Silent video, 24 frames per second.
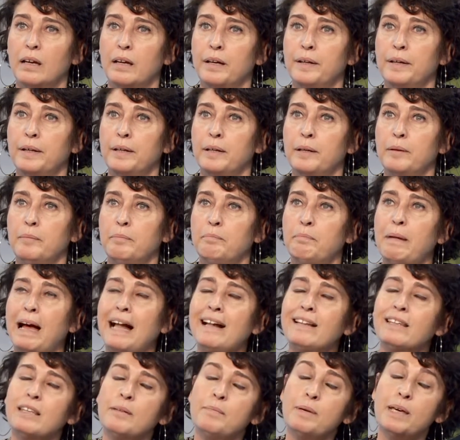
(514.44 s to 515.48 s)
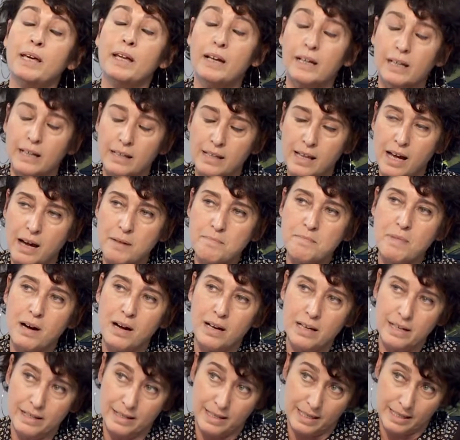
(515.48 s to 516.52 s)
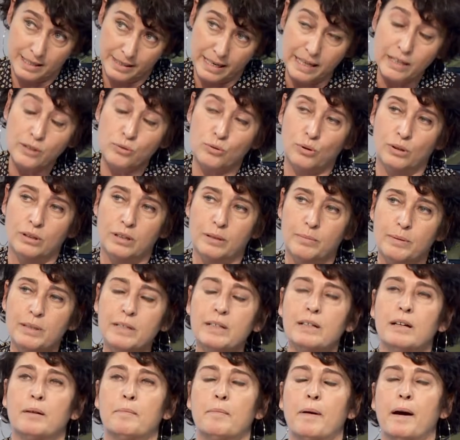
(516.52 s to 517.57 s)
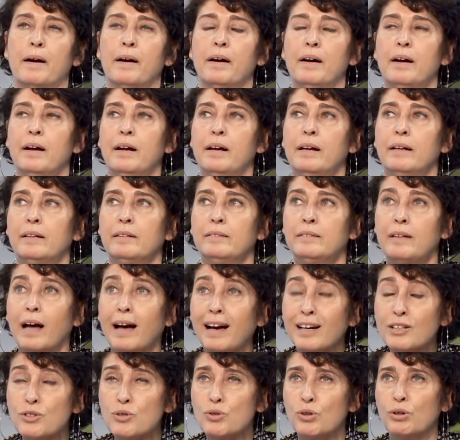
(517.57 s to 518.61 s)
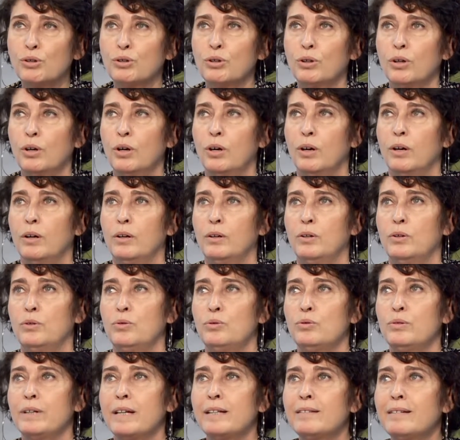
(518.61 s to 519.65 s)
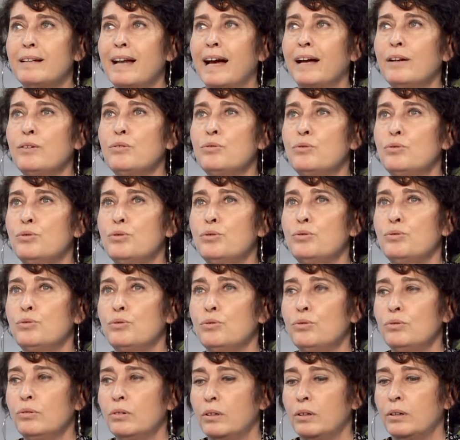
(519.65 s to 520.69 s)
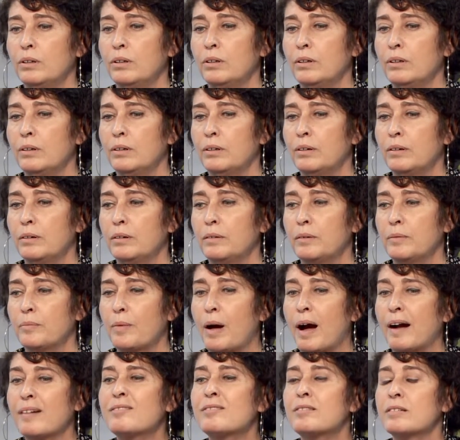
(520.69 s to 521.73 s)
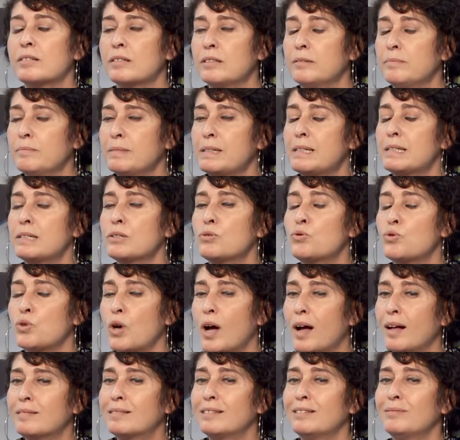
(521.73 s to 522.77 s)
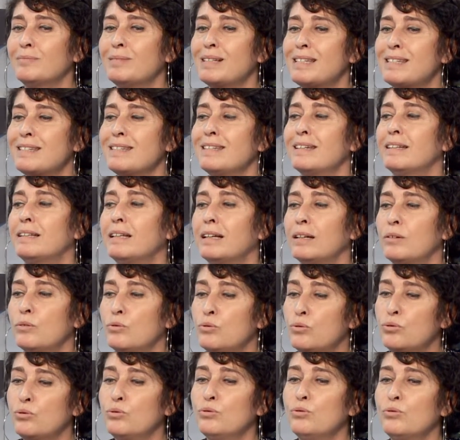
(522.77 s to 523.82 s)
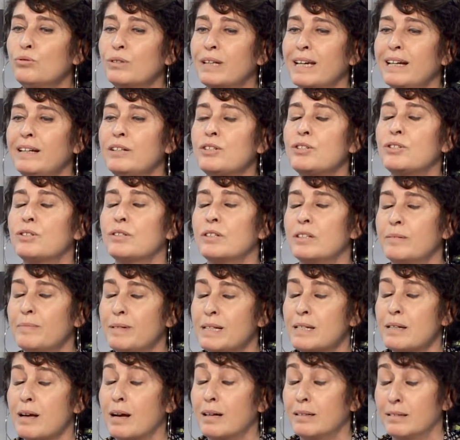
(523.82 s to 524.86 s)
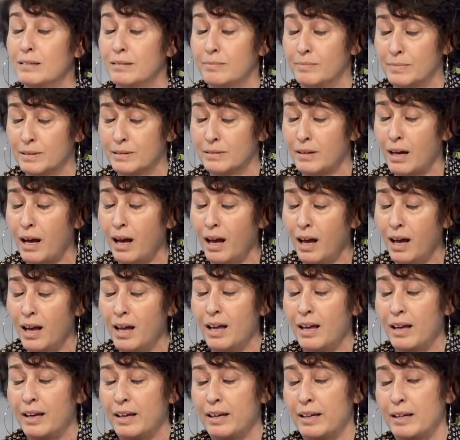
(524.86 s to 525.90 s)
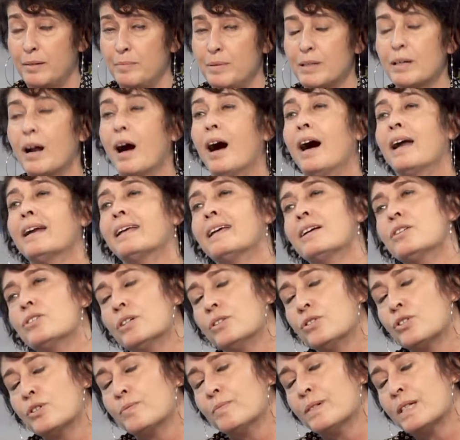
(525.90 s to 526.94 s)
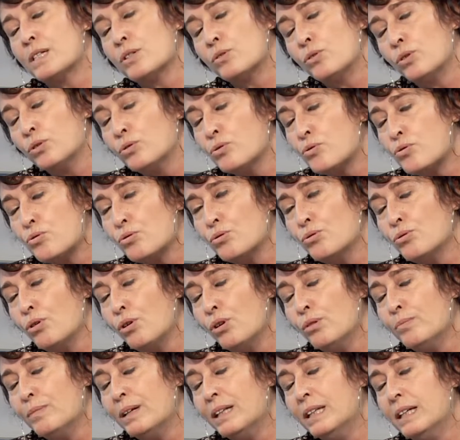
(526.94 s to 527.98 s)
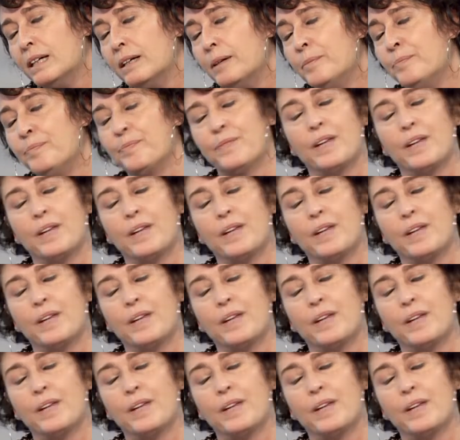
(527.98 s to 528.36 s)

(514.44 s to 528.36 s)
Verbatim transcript: e, belki bir yere kadar mali destek de olabilir ama daha çok e, üretilen ürünün e, arttırılması, çoğaltılması ya da ürünün geliştirilmesi anlamında bir ARGE çalışması konusunda olmalı,